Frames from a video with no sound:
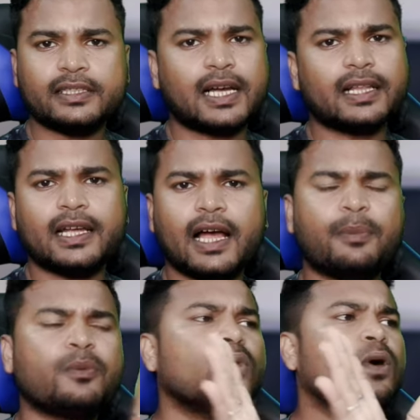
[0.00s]
टिक के साथ है
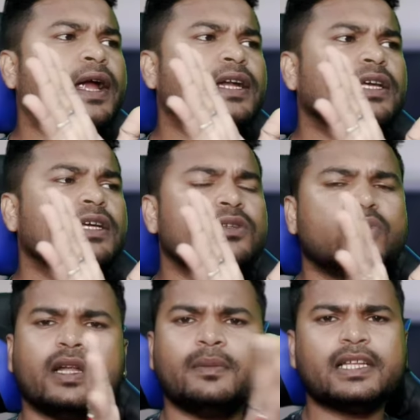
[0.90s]
आपको आईडी
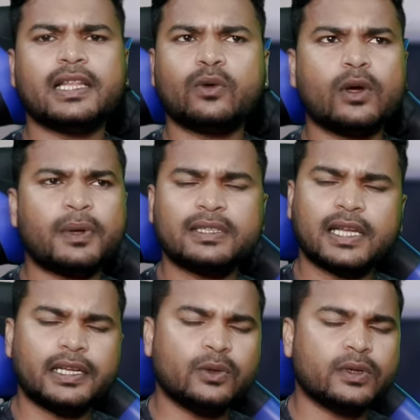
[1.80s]
ढूंढने में ज़्यादा कोई
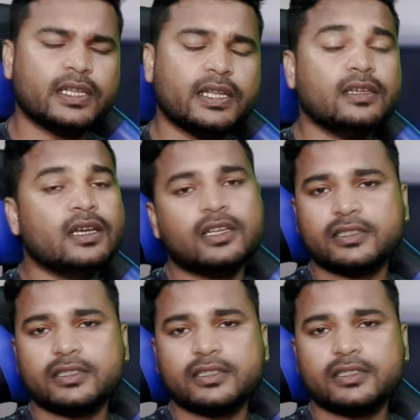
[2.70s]
परेशानी होगी नहीं